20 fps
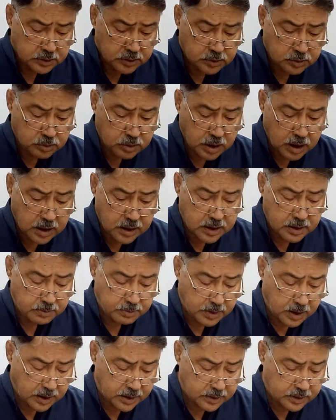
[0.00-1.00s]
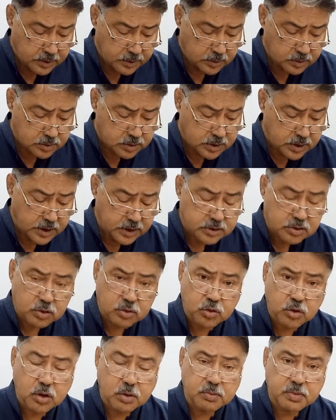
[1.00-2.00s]
सूर्य आल इमरान उसकी एक सौ
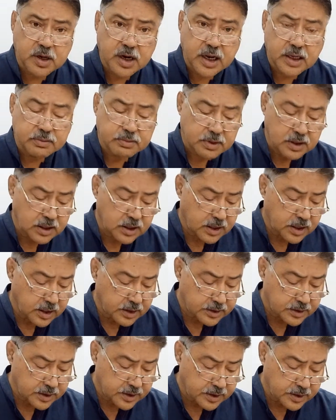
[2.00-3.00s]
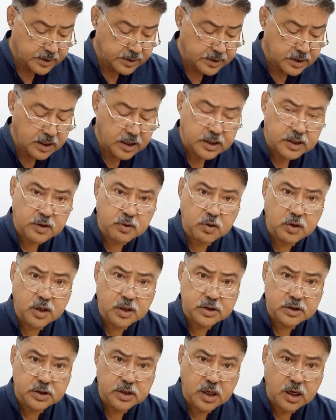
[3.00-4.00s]
दो नंबर आयत में अल्लाह कहते हैं या यो
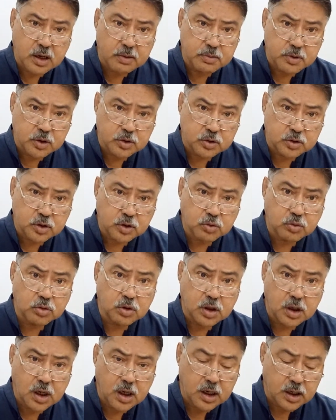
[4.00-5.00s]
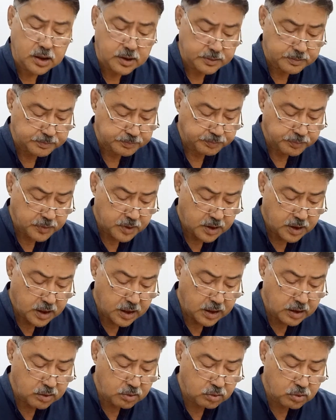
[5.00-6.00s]
लजीन आमरतल्ला
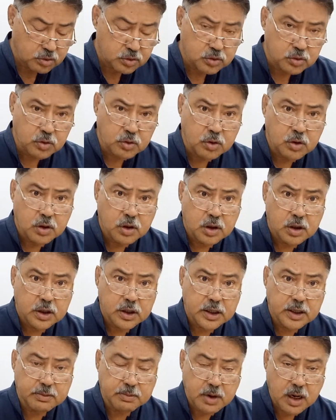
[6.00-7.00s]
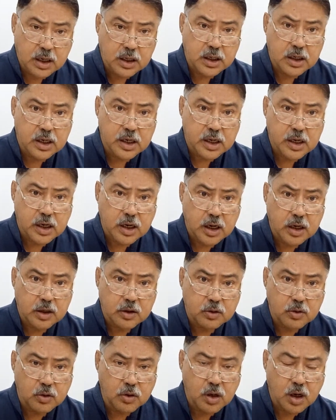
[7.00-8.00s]
ए लोगो जो ईमान लेके आए
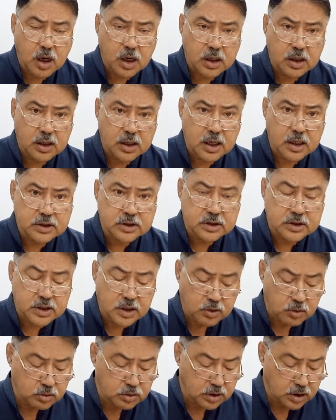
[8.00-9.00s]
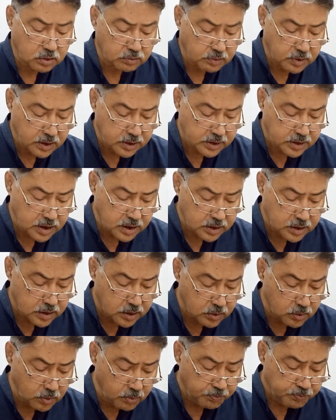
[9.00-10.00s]
हो अल्लाह से डरो तकवा अख्तियार
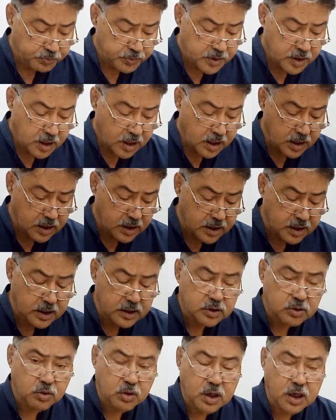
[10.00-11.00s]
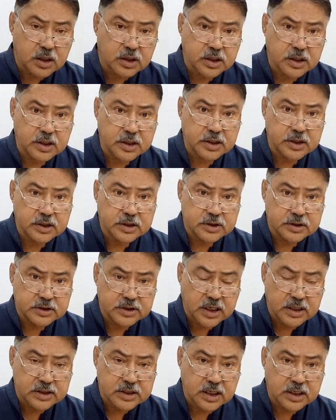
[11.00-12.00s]
करो हक़ का तुकात ही
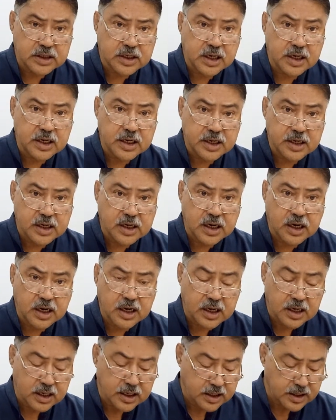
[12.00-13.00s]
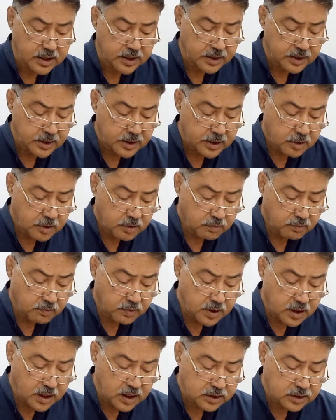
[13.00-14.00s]
जैसा डरने का हक़ है
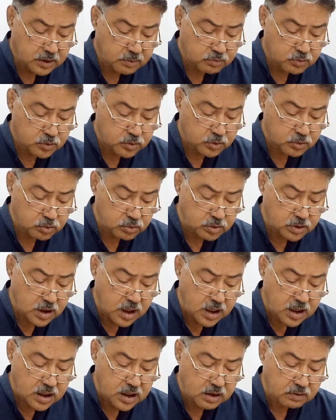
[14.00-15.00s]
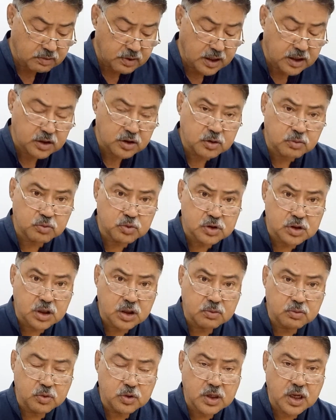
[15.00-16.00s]
वला तमुतुन्ना इलावान तुम
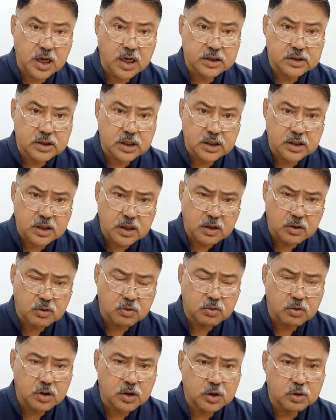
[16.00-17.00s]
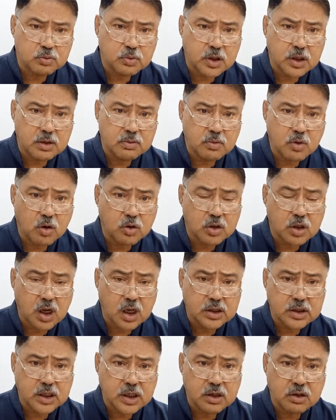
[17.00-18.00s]
मुस्लिम ऐसा ना हो कि तुम्हारी मौत
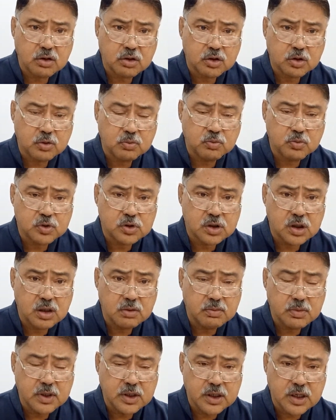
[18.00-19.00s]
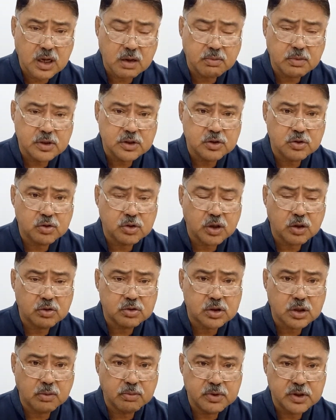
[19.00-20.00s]
आ जाए और तुम मुस्लिम ही ना बन चुके हो
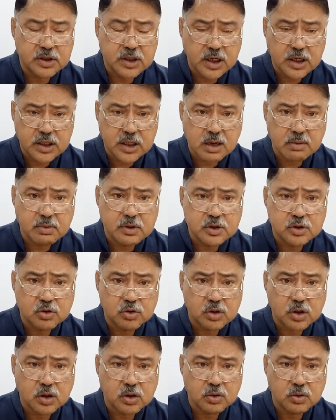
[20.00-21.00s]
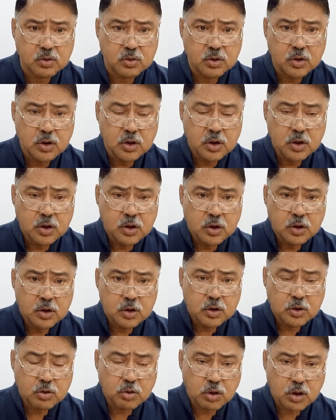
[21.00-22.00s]
सबमिटर ही ना बन चुके हो
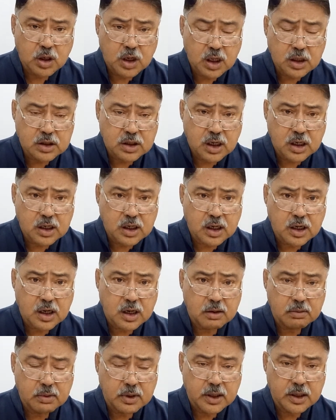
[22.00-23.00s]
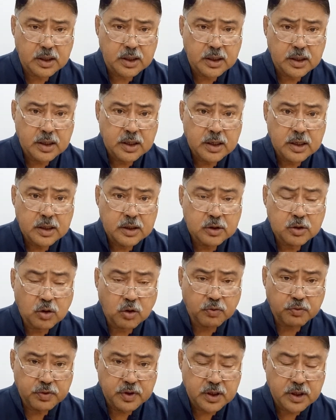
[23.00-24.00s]
तो अल्लाह ताला हमें
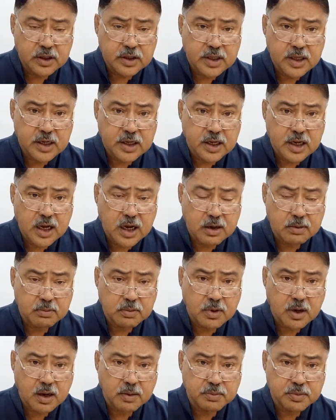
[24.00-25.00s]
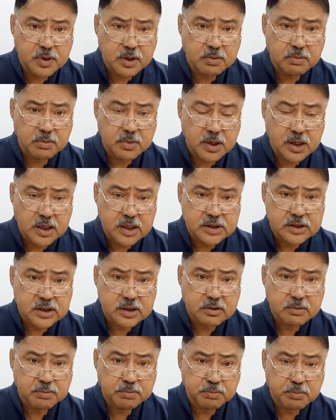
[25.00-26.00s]
तौफीक दे कि हम अपने मरने
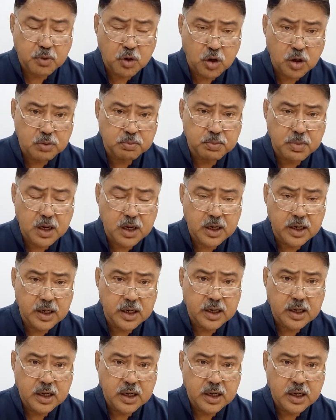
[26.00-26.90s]
से बहुत पहले